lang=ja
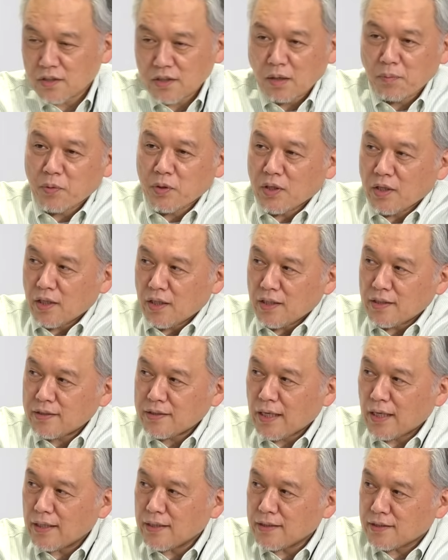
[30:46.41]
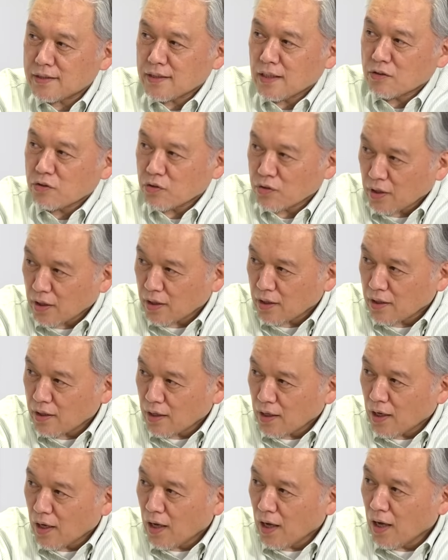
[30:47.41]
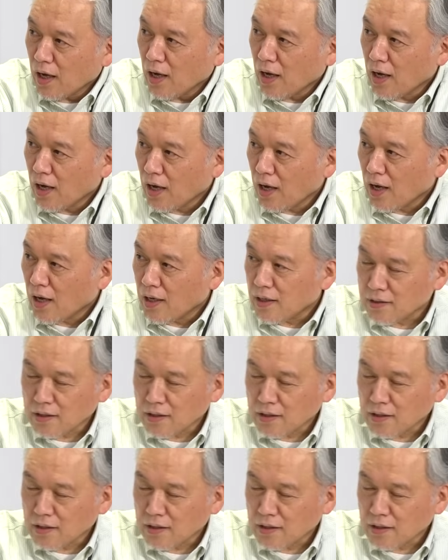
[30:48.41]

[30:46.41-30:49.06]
しかも1対1なので。いいです